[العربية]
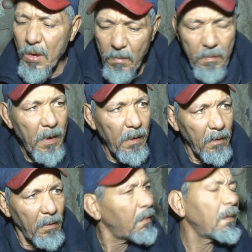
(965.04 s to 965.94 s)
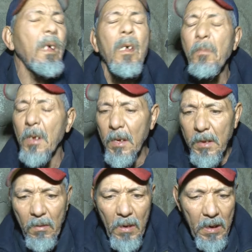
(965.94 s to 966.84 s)
محروم من كل شيء يعني
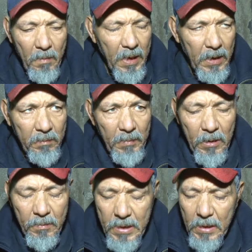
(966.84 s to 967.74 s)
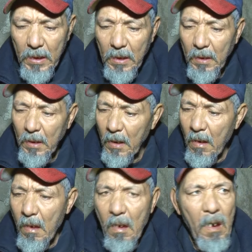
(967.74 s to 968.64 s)
انت والله ما ريت منهم شيء
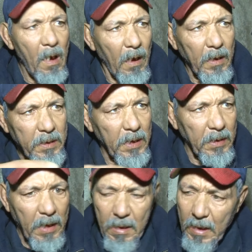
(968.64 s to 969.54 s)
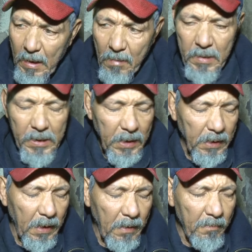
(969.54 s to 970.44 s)
خذيت كان 200
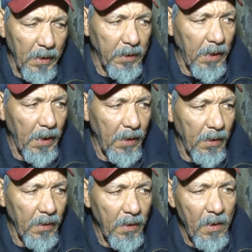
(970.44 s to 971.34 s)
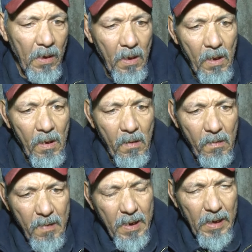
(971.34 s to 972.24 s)
الماده
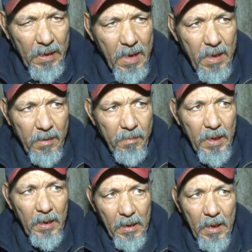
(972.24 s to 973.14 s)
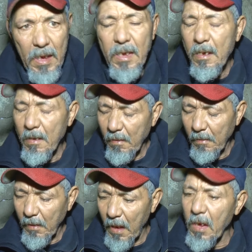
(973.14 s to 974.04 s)
وقت 300 اي
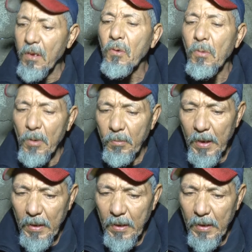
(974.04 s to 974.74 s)
هذوك هم